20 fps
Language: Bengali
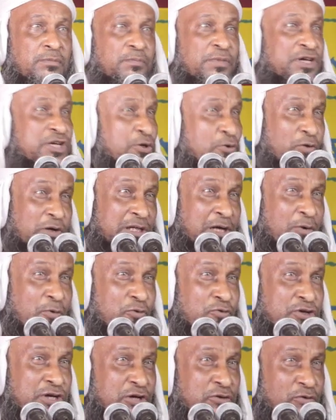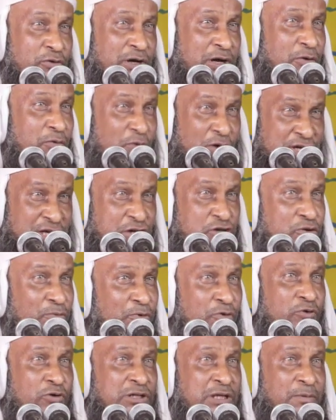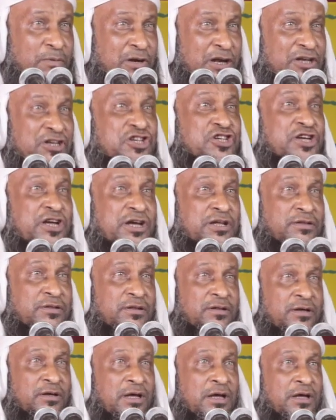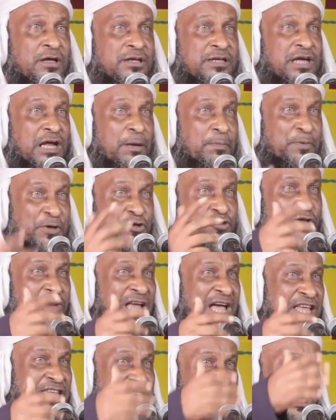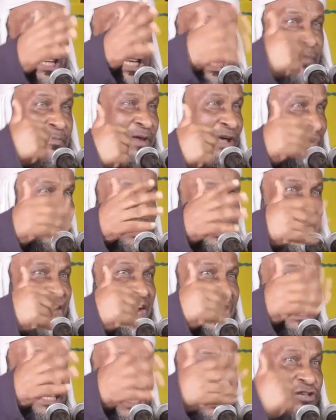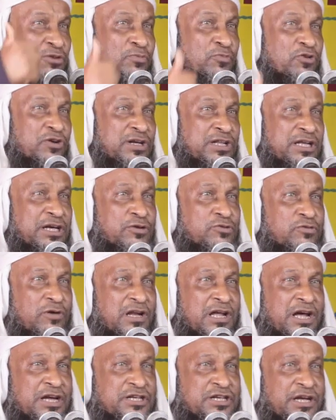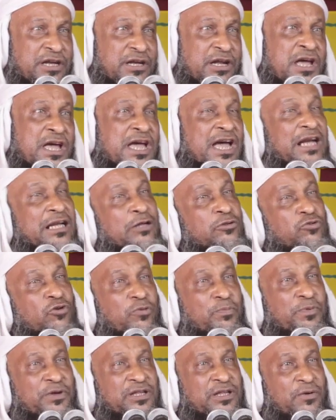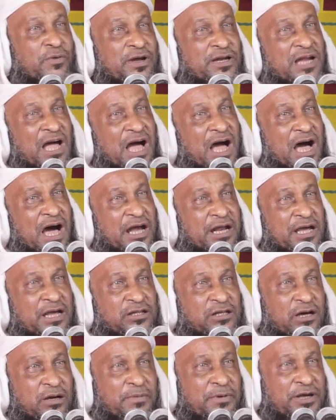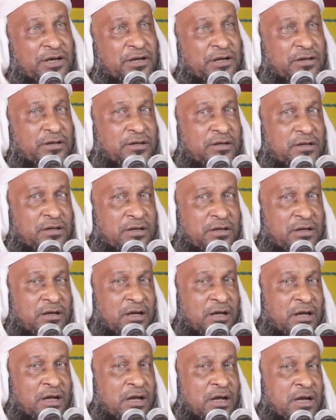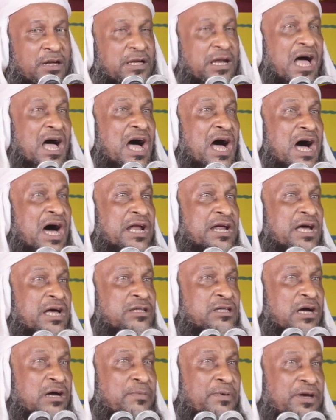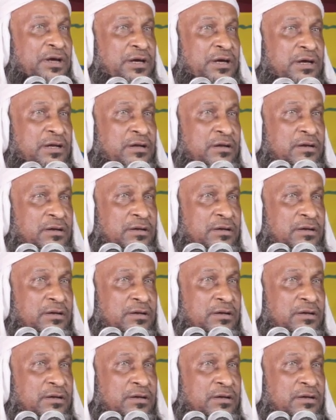বেশি কথা কোন তো না কারণ ওয়াজের সময় কথা বলা নিষেধ যারা পিছনে আছেন সামনে জায়গা আছে সম্মুখের দিকে চলে আসেন একটা তকবির দেওয়া হয় নারায় তাকবির নারায় তাকবির